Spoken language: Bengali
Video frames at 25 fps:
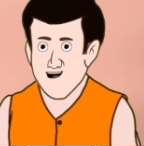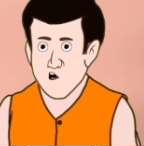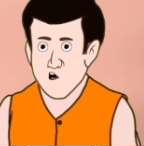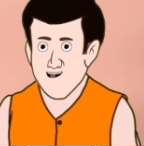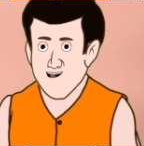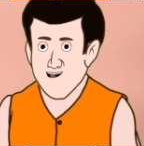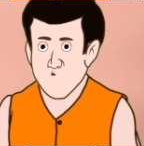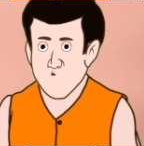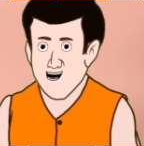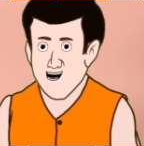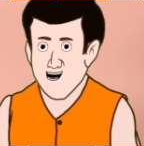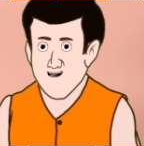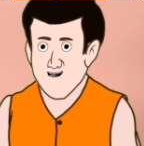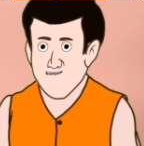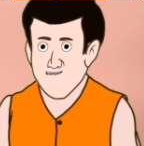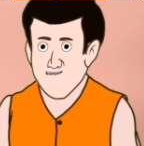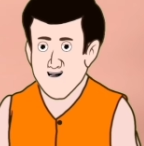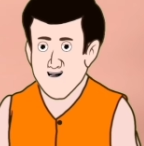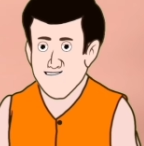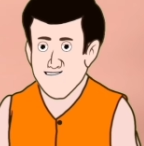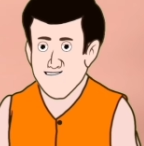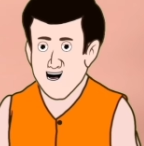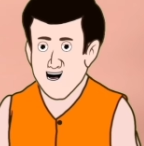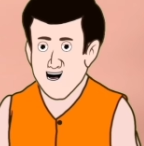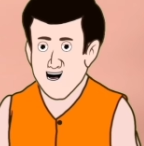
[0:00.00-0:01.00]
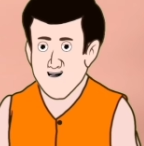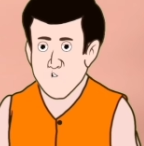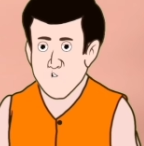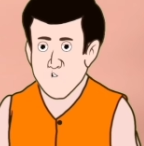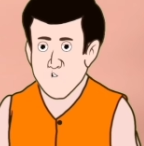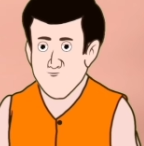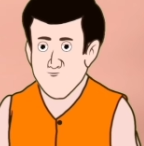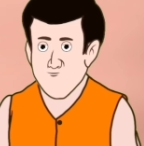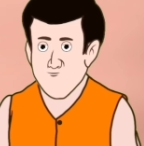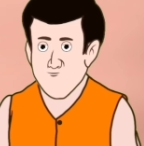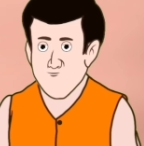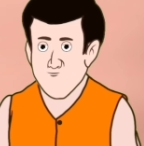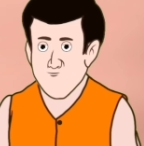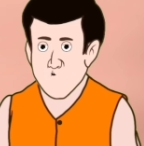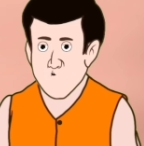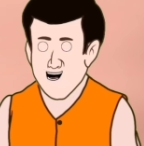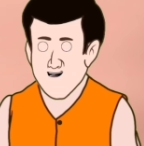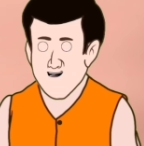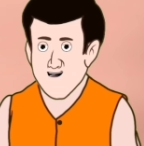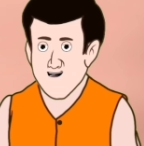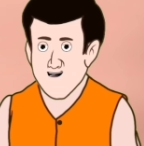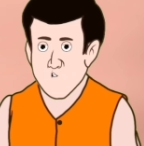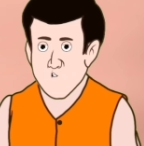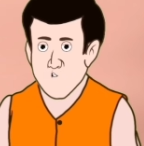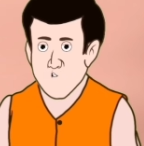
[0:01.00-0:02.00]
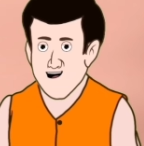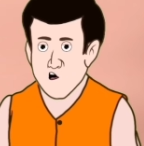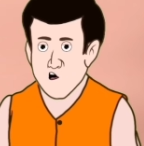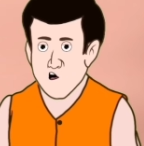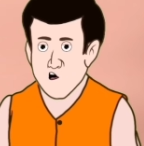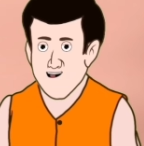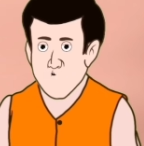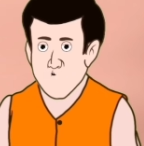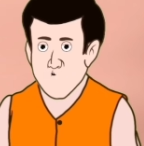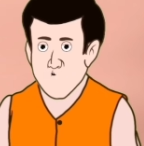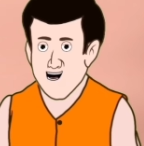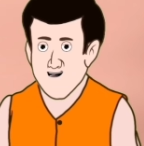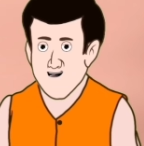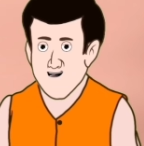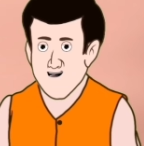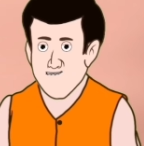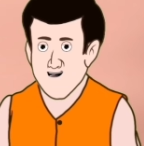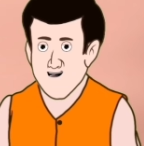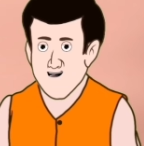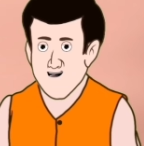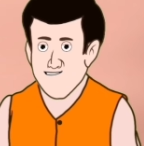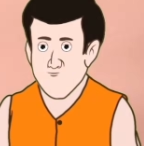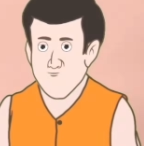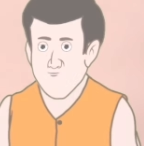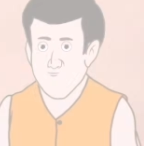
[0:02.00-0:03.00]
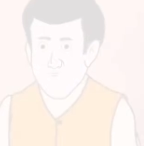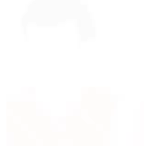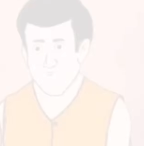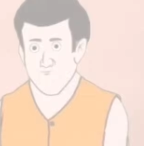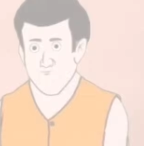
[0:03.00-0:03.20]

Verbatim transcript: জমিদারের কাছে যাই যদি কিছু কাজ দেয়